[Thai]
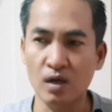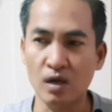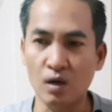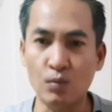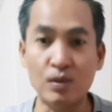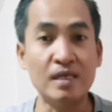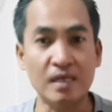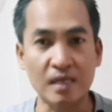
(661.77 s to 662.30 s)

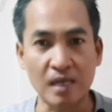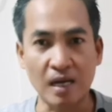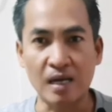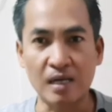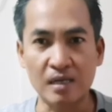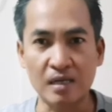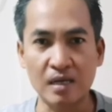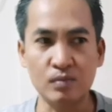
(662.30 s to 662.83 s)
วิธีการ
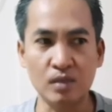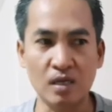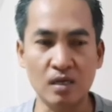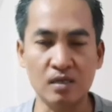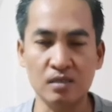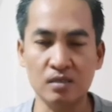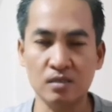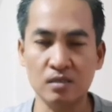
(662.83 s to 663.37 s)
นะครับ
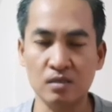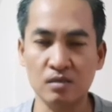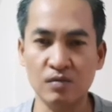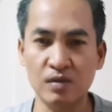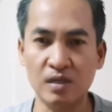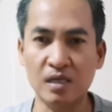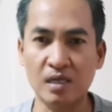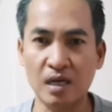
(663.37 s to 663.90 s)

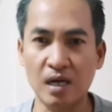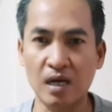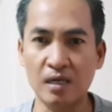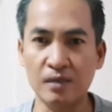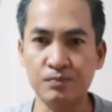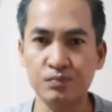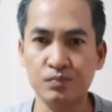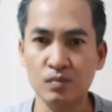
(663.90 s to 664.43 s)
วิธีการ
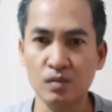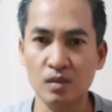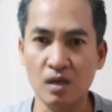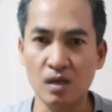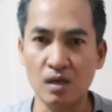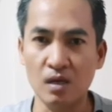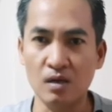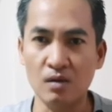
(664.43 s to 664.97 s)

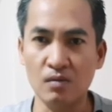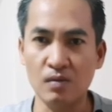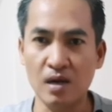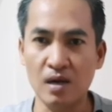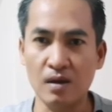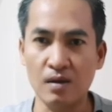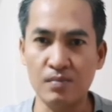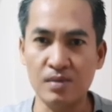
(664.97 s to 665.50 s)
ว่า
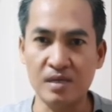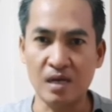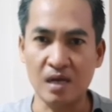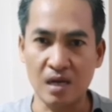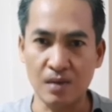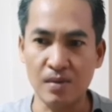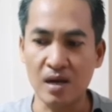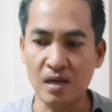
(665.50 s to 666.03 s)
มียั
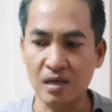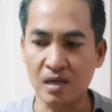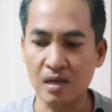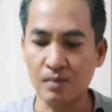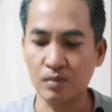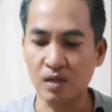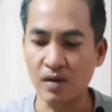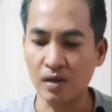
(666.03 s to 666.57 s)
งไงบ้างนะค
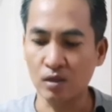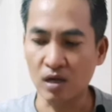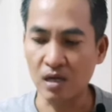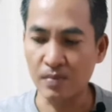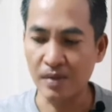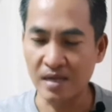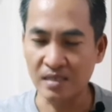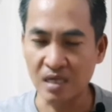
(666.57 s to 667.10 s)
รับ แต่ว่าตอน
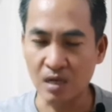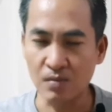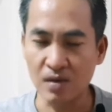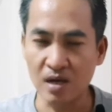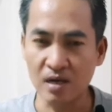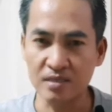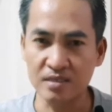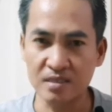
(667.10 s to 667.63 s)
นี้ไม่แน่ใจ
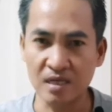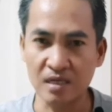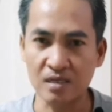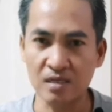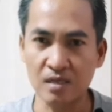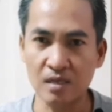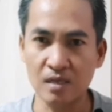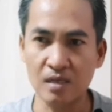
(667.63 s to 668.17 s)
ว่าสิท
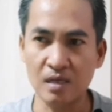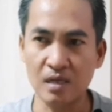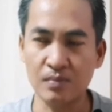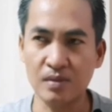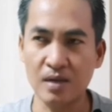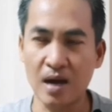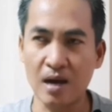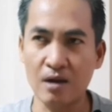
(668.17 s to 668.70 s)
ธิ์นะครับ
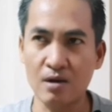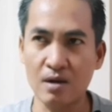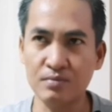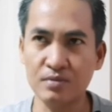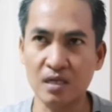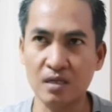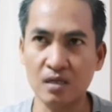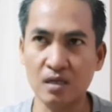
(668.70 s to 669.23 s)
การรับ
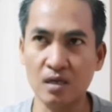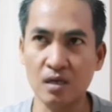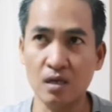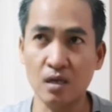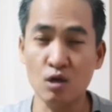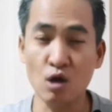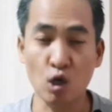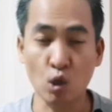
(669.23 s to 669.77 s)
สิทธิ์
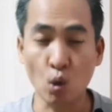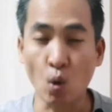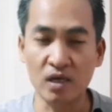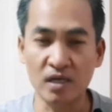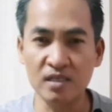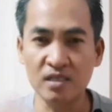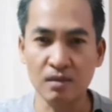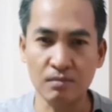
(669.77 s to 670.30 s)
ยอดคน
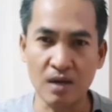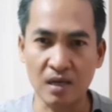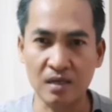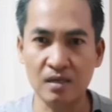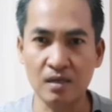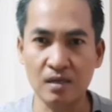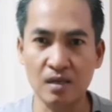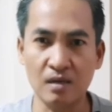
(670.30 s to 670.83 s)
ที่สมัคร
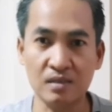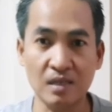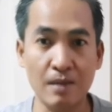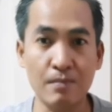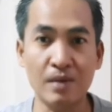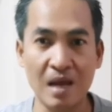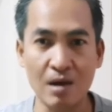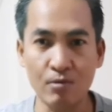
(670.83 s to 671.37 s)
เต็
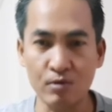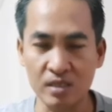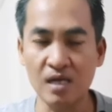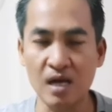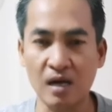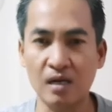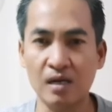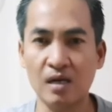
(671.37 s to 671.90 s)
มแล้วหรื
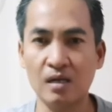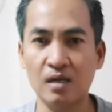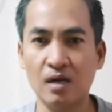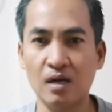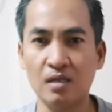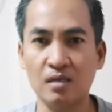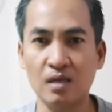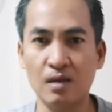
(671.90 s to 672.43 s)
อยังนะฮะ
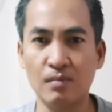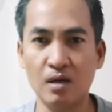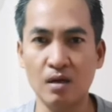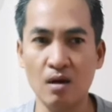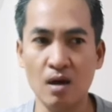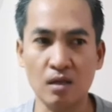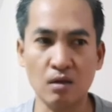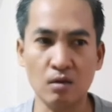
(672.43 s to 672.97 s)
ถ้าเกิดเต็มแล้ว
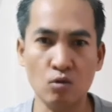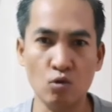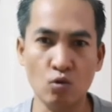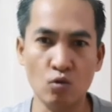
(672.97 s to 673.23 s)
ก็อาจต้องดู